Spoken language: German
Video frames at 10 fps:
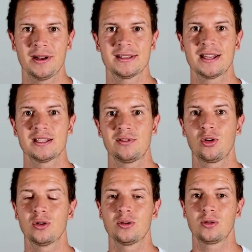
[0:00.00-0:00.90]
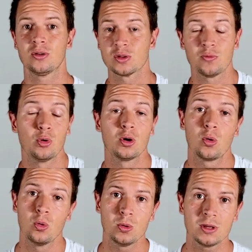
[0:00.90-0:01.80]
Das heißt, wir können sowohl
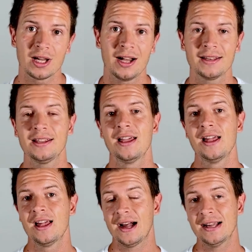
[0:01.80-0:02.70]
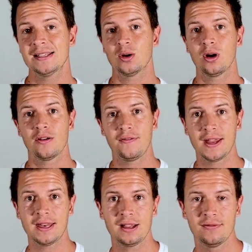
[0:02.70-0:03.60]
Kohlenhydrate als auch
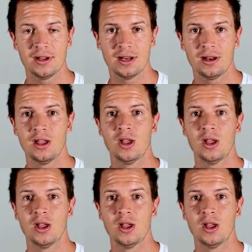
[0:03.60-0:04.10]
Fette gewinnen.